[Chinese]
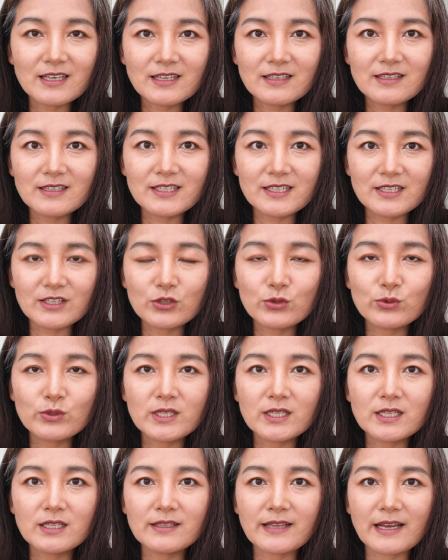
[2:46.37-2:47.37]
个其中
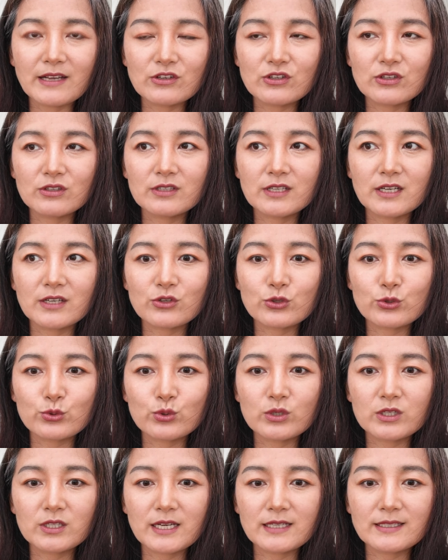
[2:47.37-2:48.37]
一个男生呢
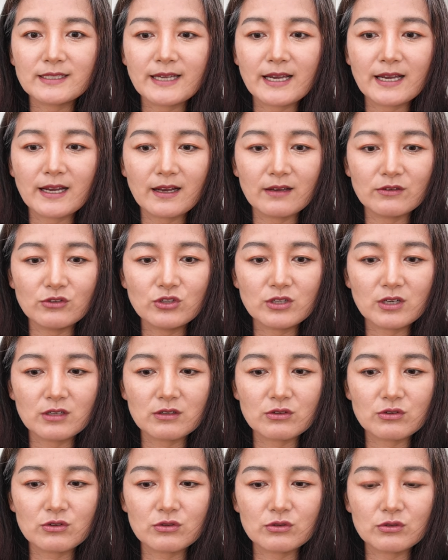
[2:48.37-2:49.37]
说他在很小
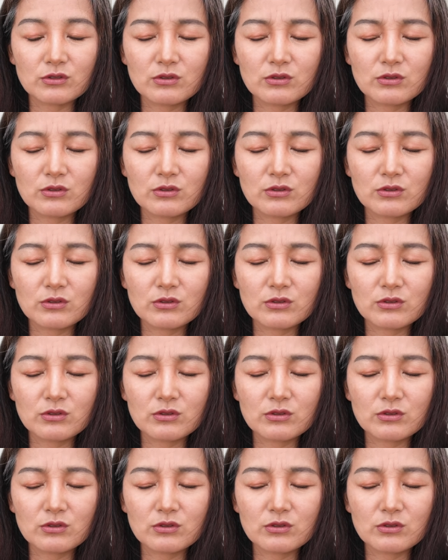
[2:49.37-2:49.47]
的时候，